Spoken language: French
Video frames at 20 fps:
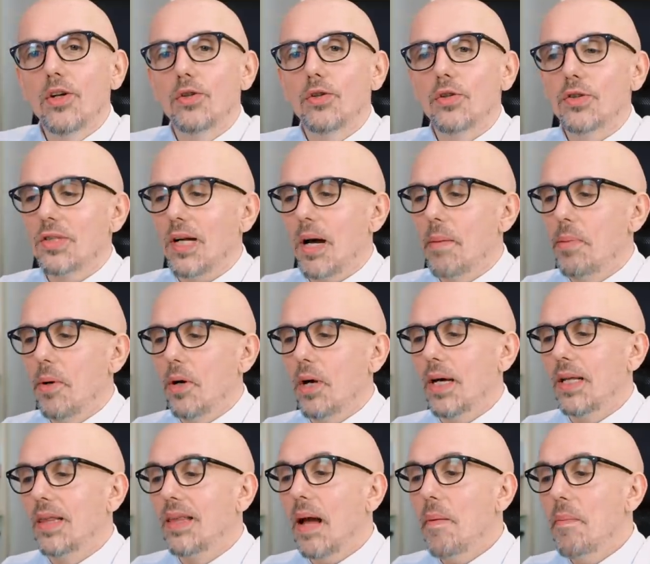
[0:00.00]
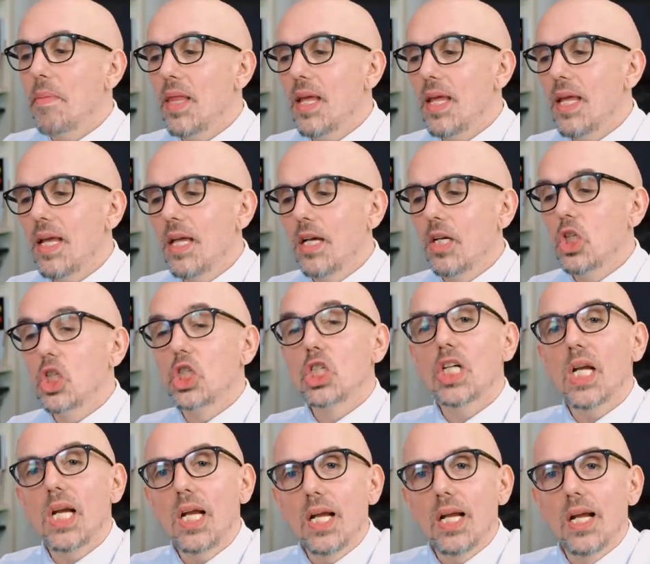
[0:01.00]
de ce rappeur est amené
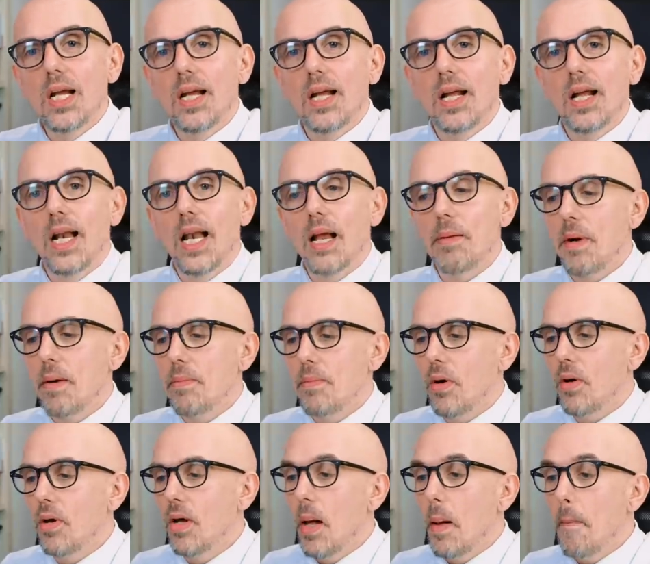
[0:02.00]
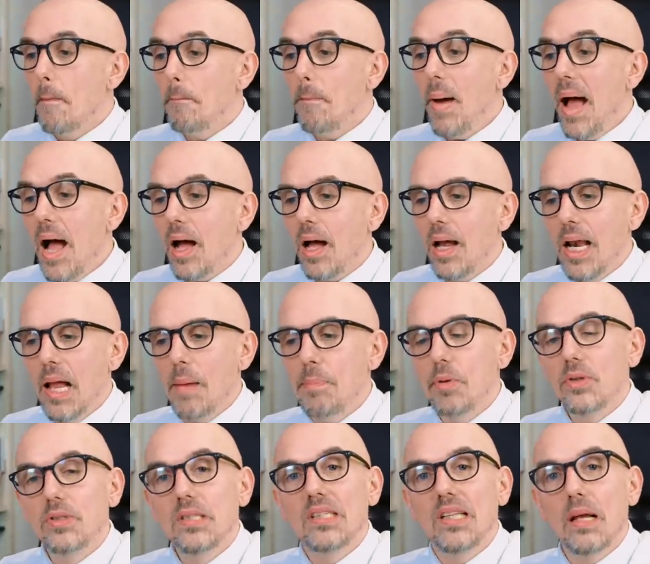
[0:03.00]
chez la maman par la
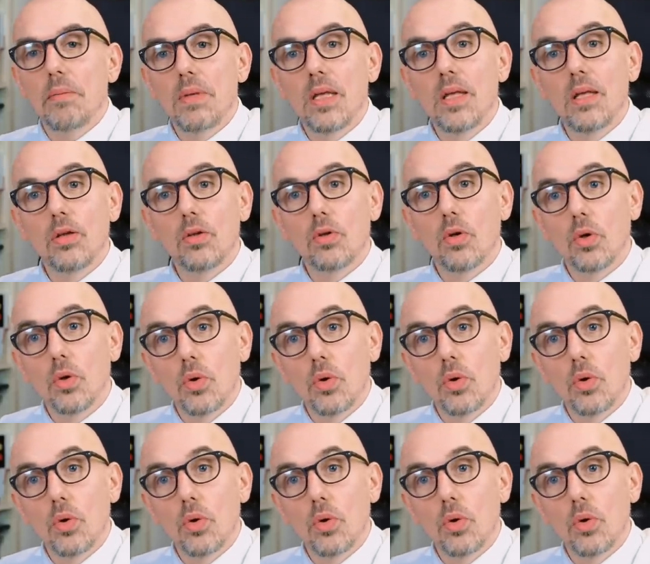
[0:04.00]
petite amie de